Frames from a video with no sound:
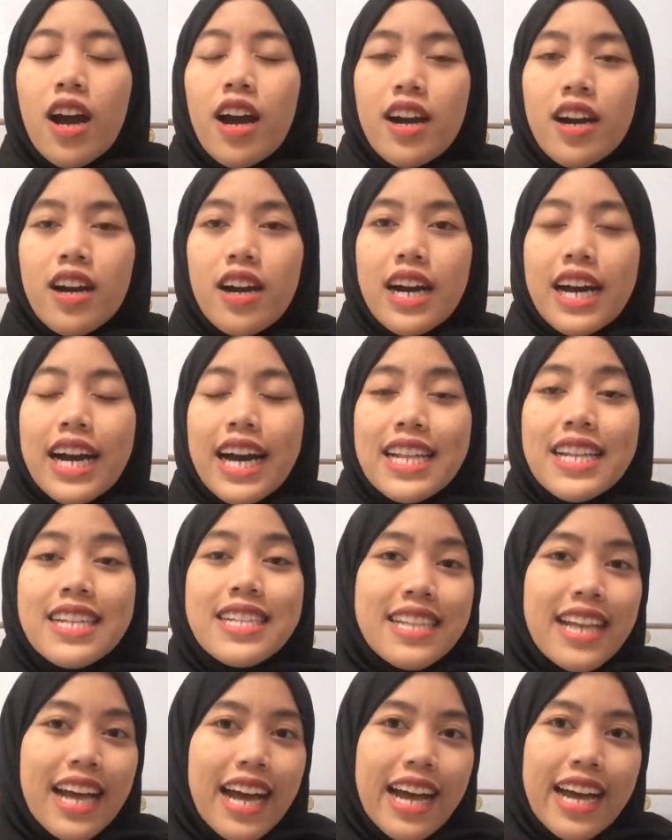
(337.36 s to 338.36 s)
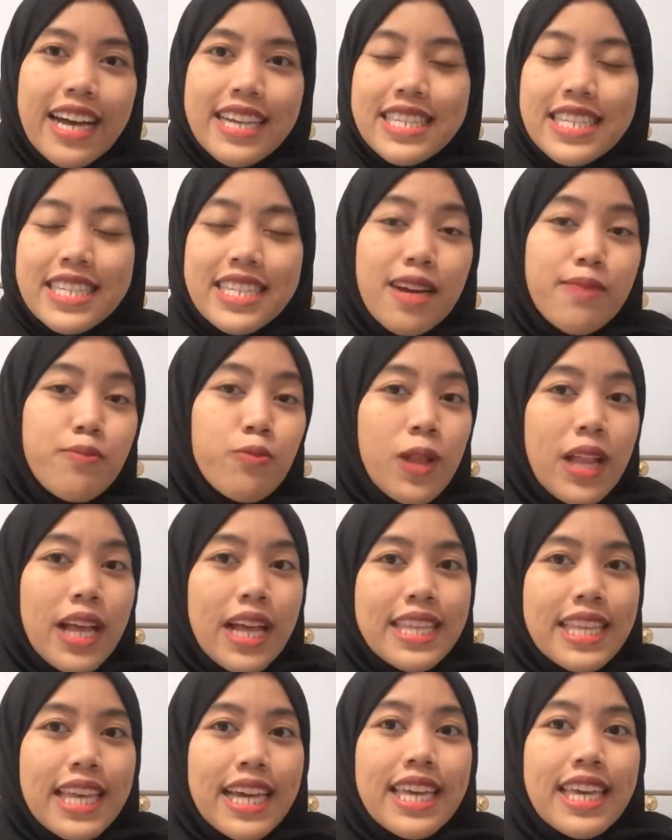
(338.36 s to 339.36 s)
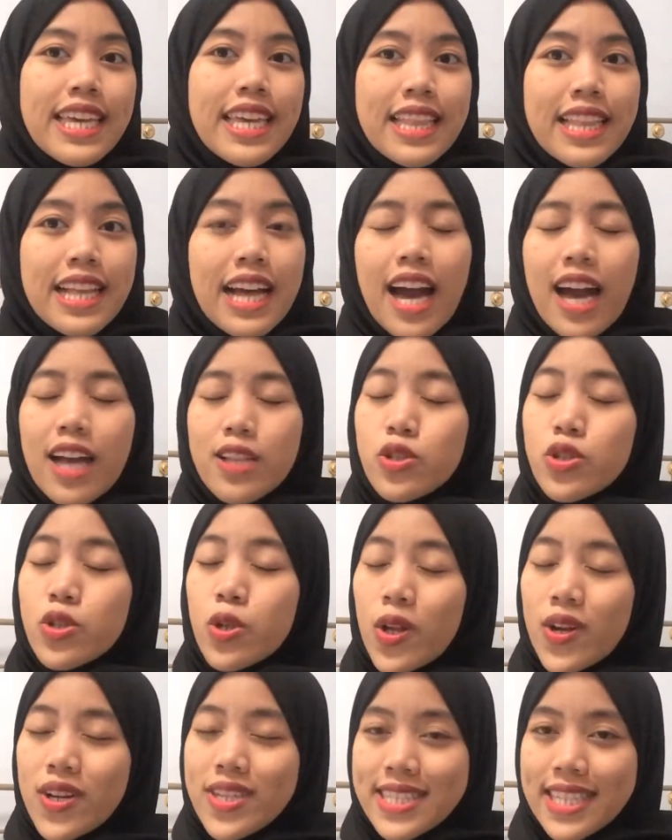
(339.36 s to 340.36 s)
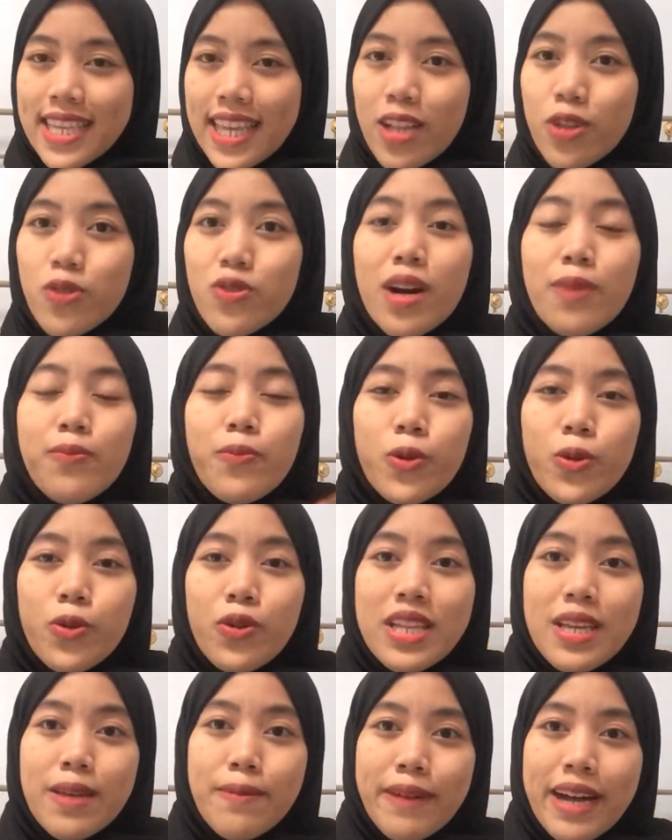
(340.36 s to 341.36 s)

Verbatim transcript: uh, karena setiap bulannya kita harus closing 25